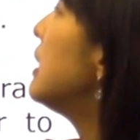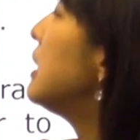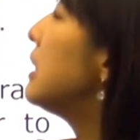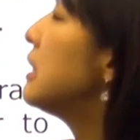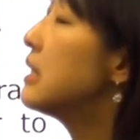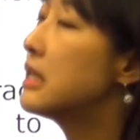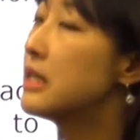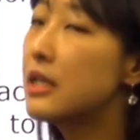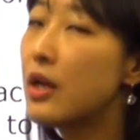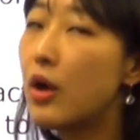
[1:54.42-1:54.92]

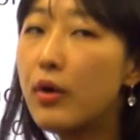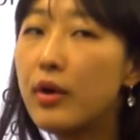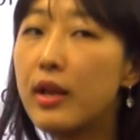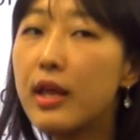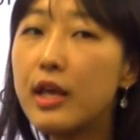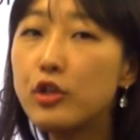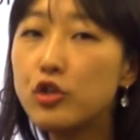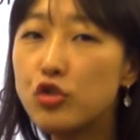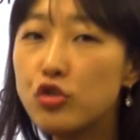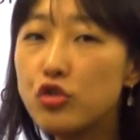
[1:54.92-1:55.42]
이
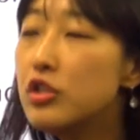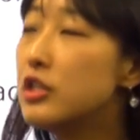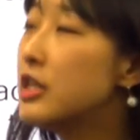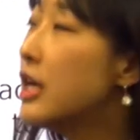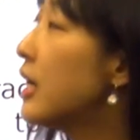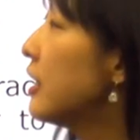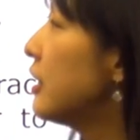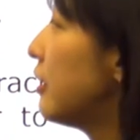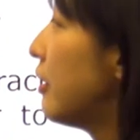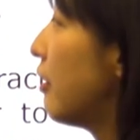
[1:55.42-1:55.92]
철의
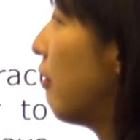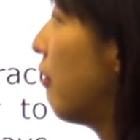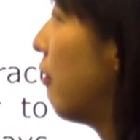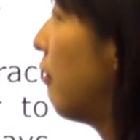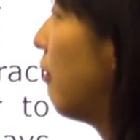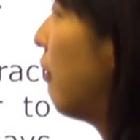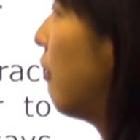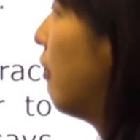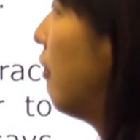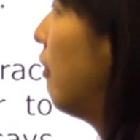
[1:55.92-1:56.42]

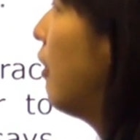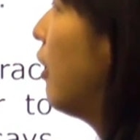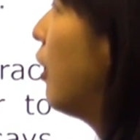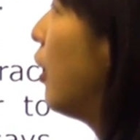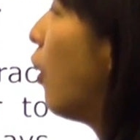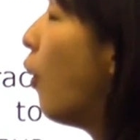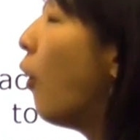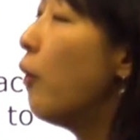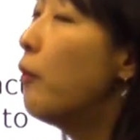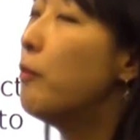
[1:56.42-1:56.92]
중량이요.
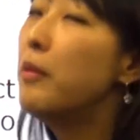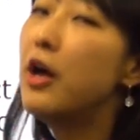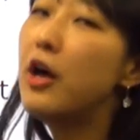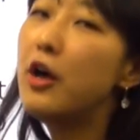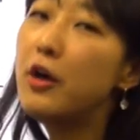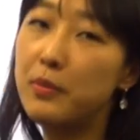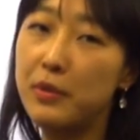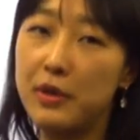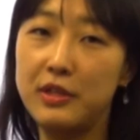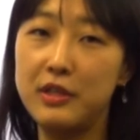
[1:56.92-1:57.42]

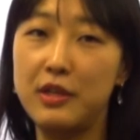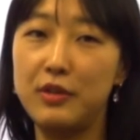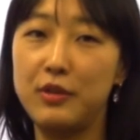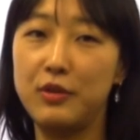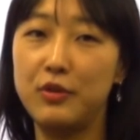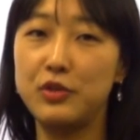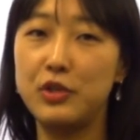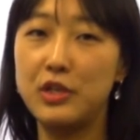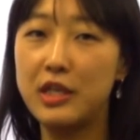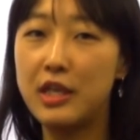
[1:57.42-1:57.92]
어마어마하다는
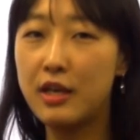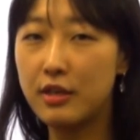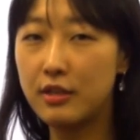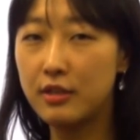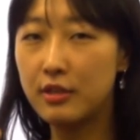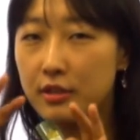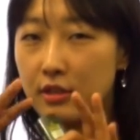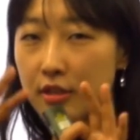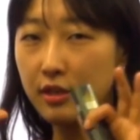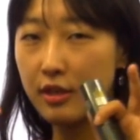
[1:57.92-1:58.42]
거죠. 이게
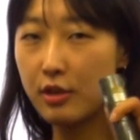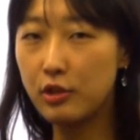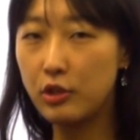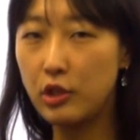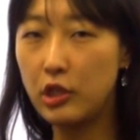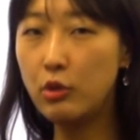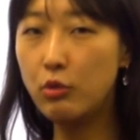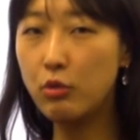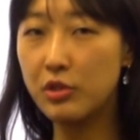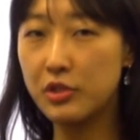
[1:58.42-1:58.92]
그렇게
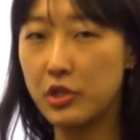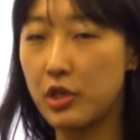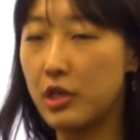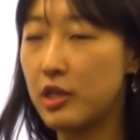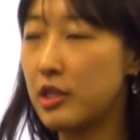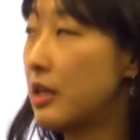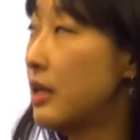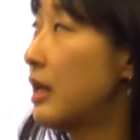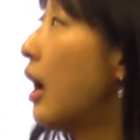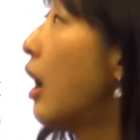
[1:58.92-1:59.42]

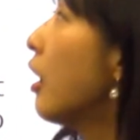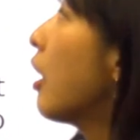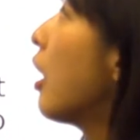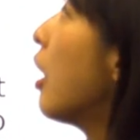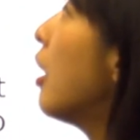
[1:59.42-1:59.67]
이루어졌기 때문에 그러니까